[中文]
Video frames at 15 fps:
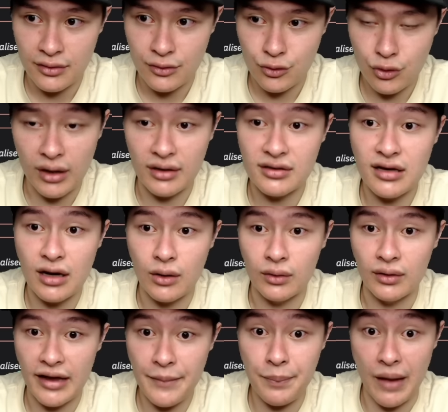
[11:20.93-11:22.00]
创造
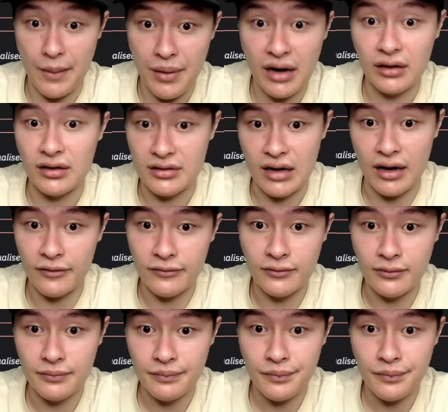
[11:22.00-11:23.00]
了一百趴的涨幅，